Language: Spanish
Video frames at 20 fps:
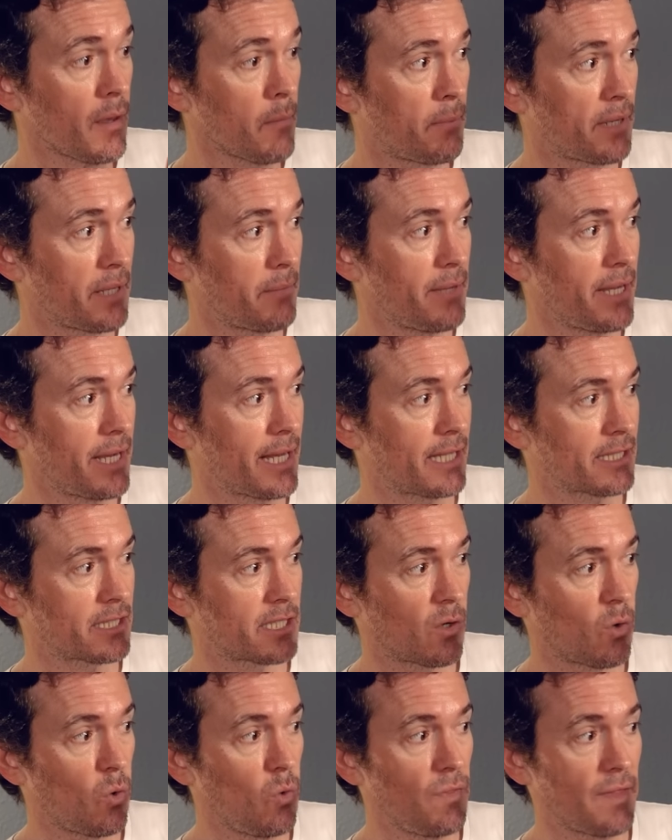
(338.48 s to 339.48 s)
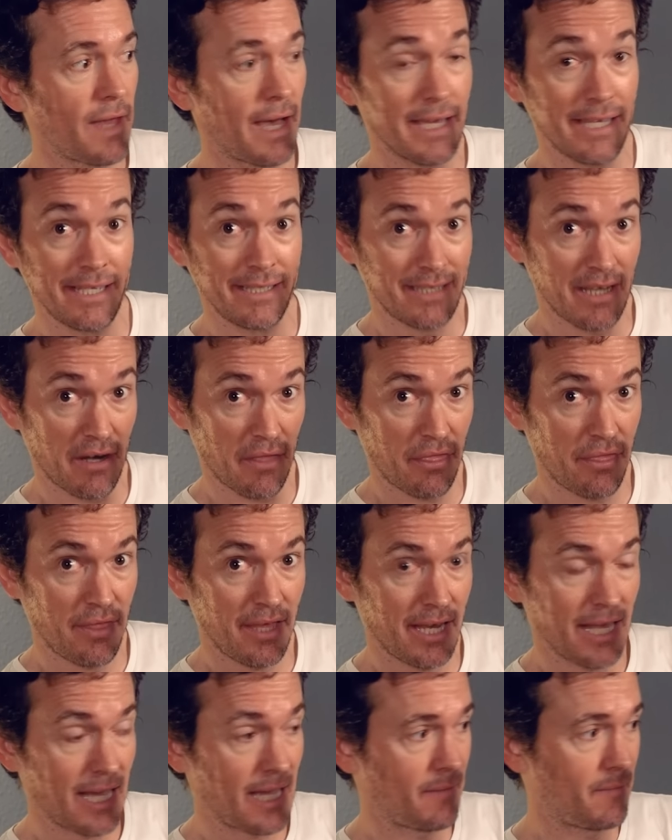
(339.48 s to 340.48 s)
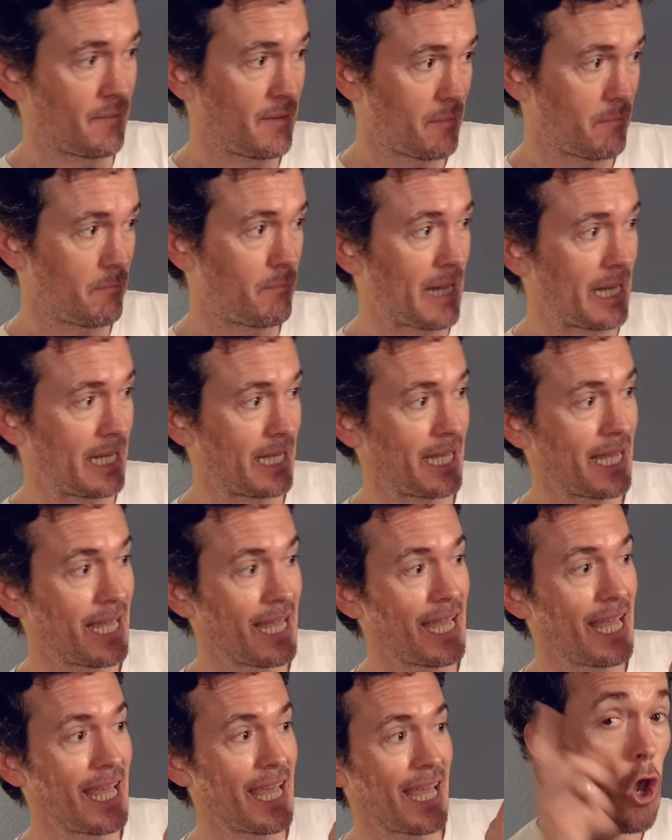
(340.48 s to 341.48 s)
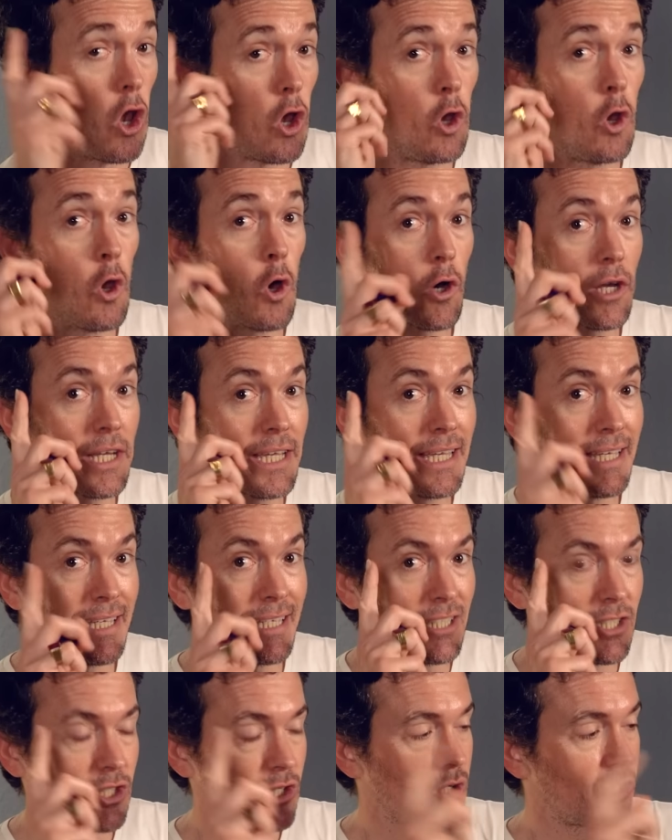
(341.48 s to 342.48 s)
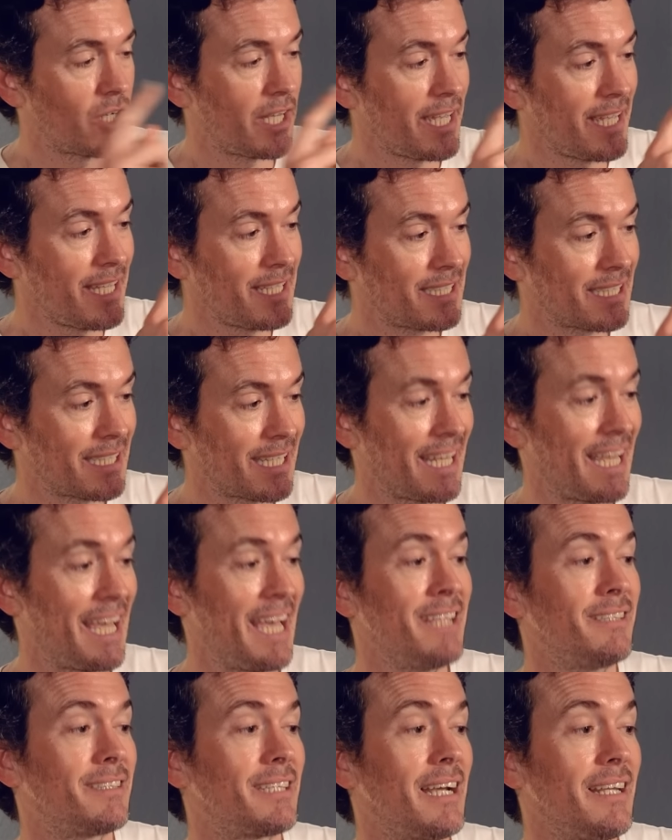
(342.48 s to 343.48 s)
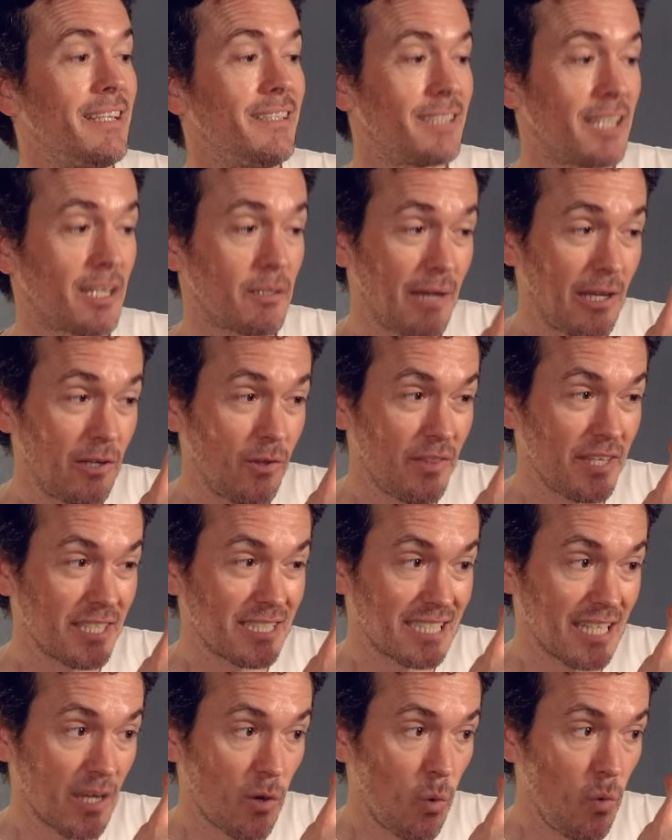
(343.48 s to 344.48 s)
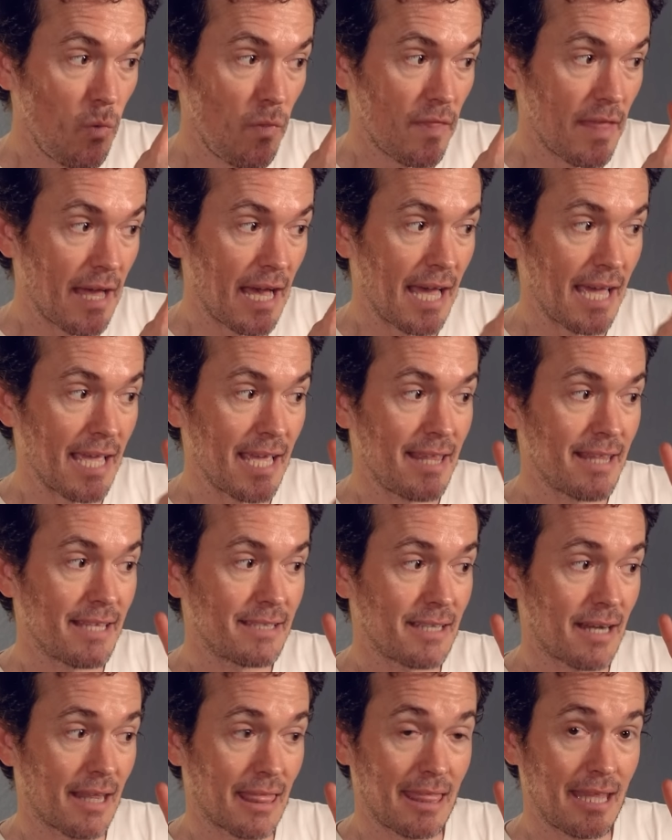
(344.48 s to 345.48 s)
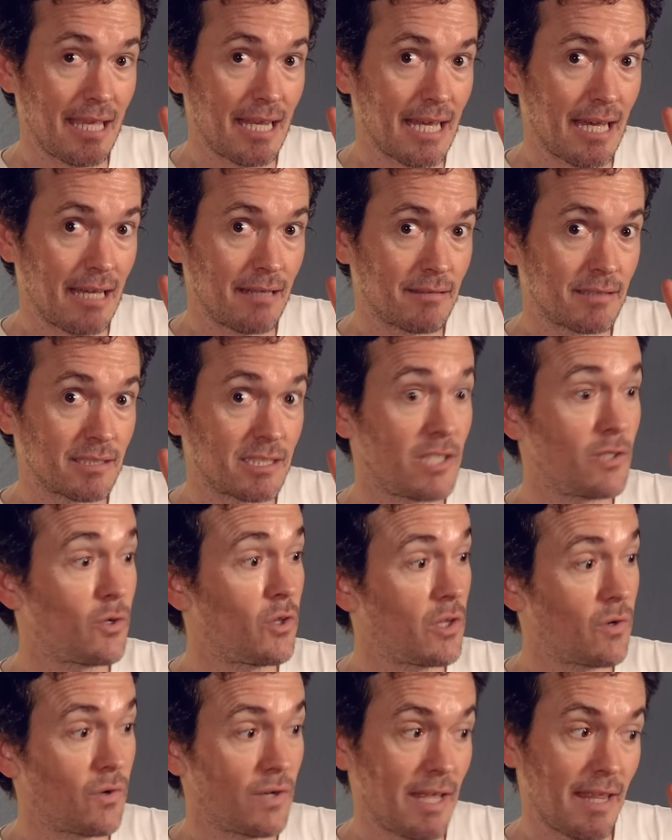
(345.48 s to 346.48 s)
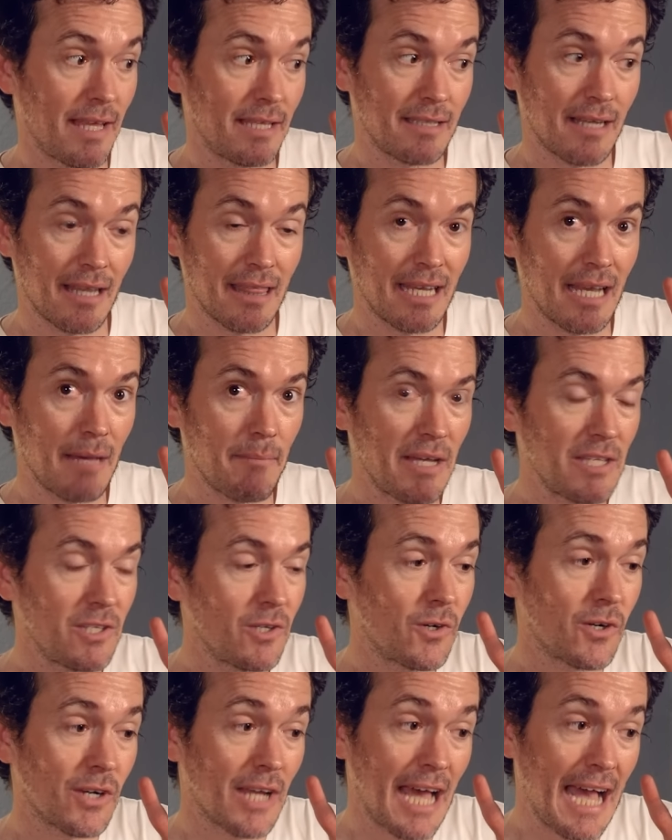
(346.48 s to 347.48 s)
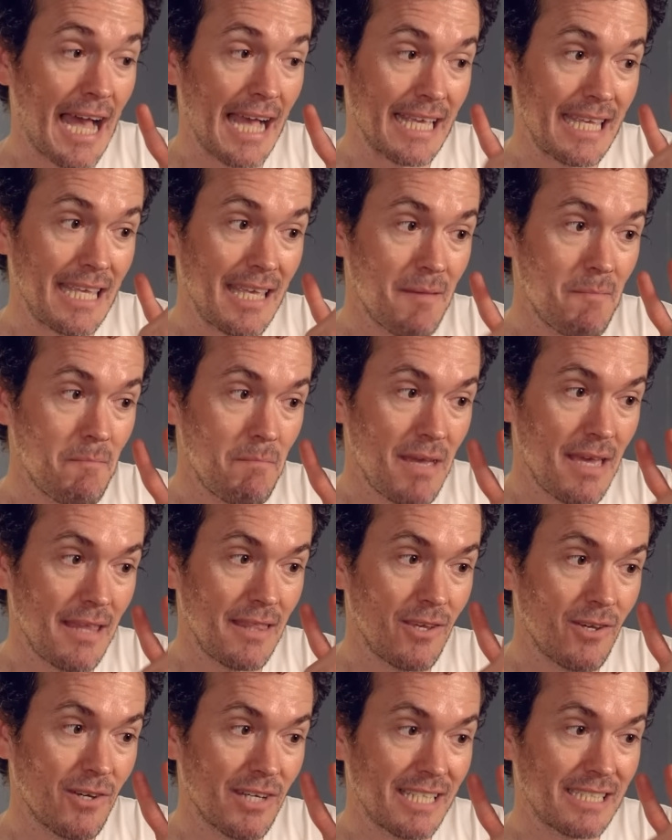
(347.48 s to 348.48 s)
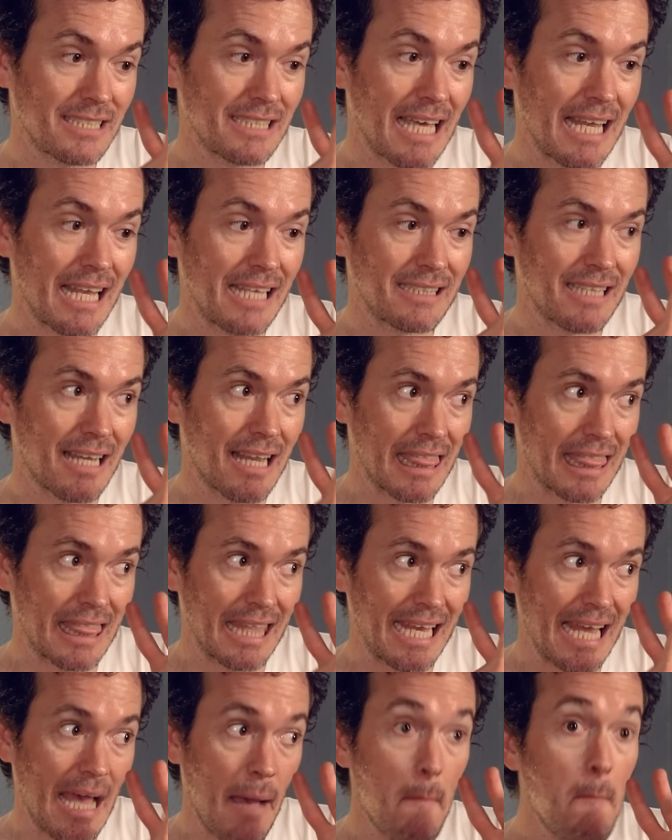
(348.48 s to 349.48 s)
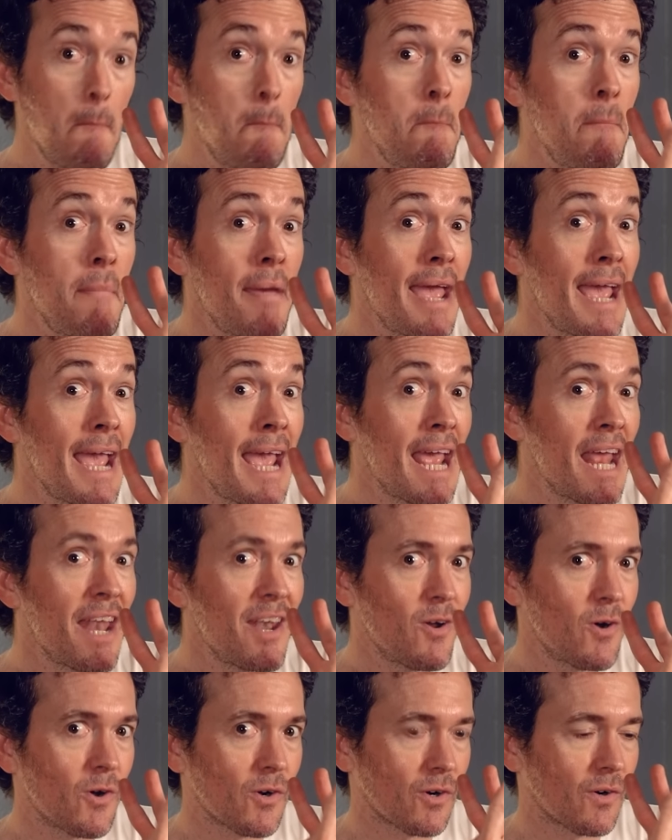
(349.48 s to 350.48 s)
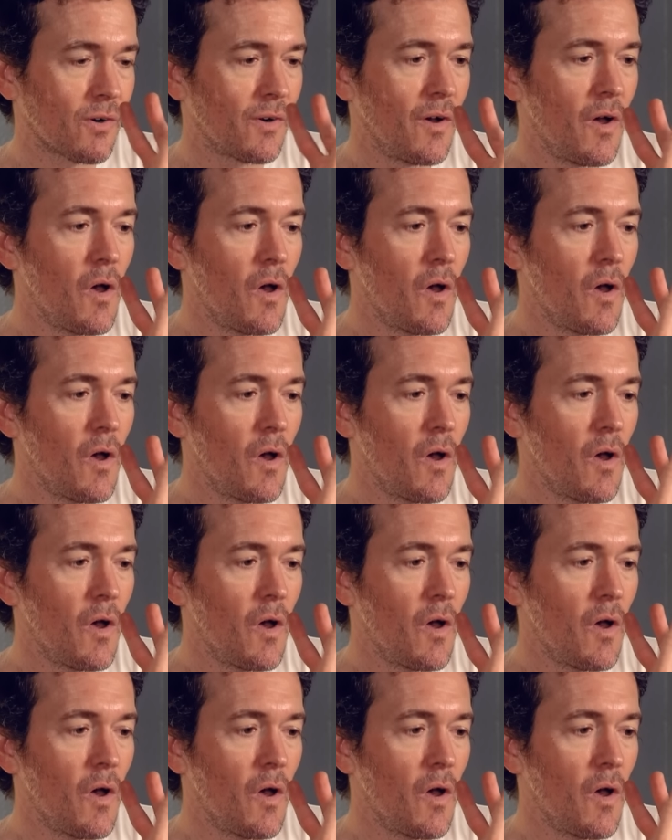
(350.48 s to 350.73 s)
primera, segunda y tercera, ¿vale? Lo que he hecho es que entre el intervalo de segunda y de tercera, si no digo nada, tercera mayor, aquí en medio está la tercera menor.